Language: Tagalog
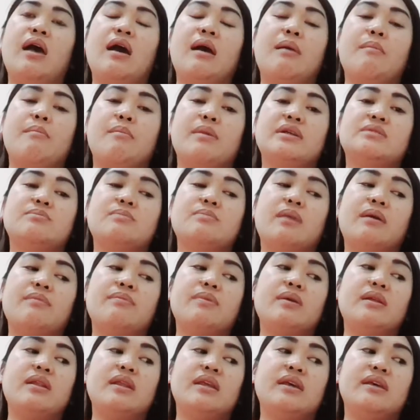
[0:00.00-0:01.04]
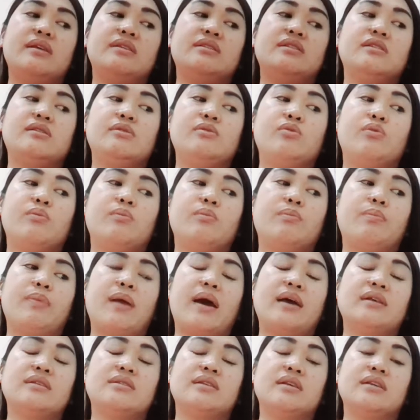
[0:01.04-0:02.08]
mas mabilis yung
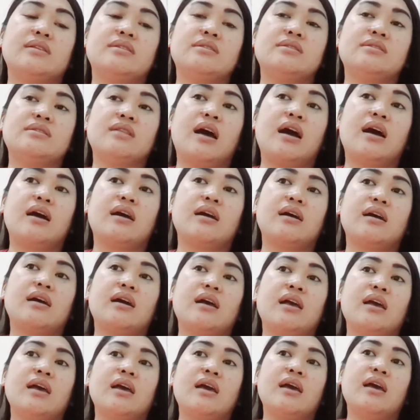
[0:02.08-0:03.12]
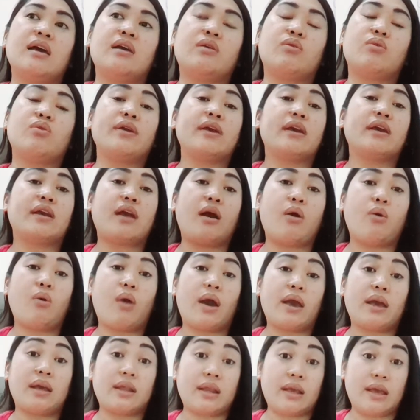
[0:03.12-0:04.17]
process ng kung ikaw
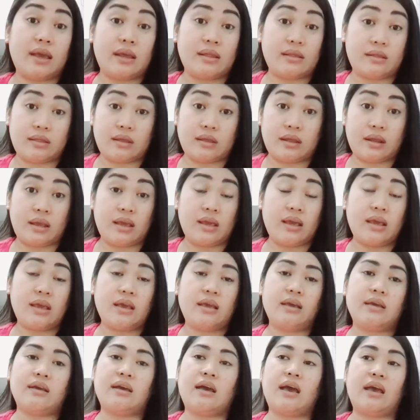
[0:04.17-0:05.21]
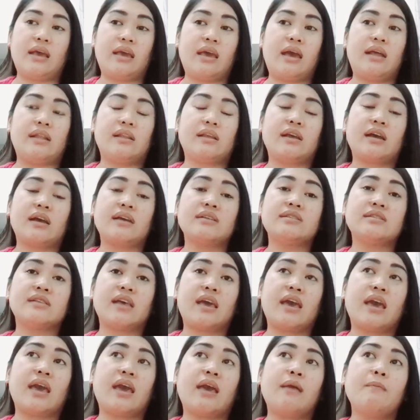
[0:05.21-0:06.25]
ay re-entry. Ayan,
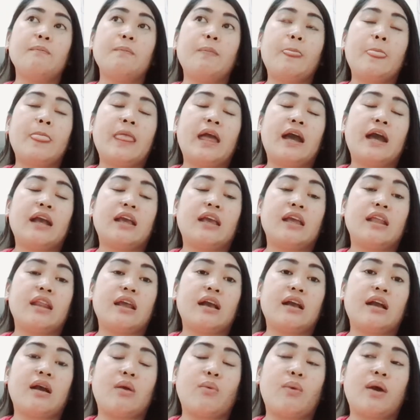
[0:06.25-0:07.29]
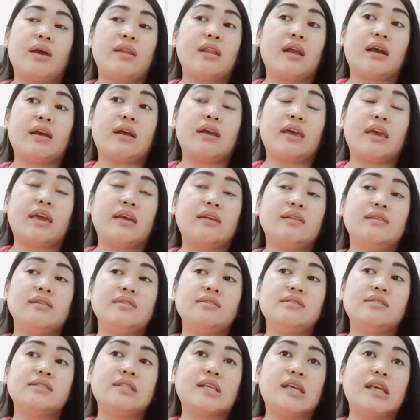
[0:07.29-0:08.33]
kasi ang ginagawa ng
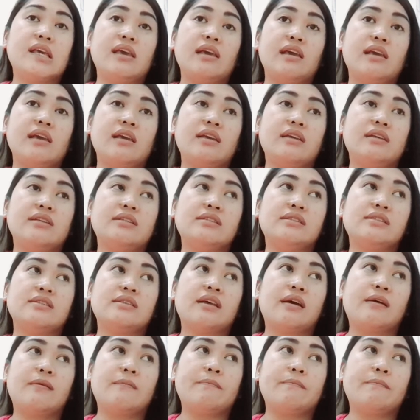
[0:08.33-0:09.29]
agency is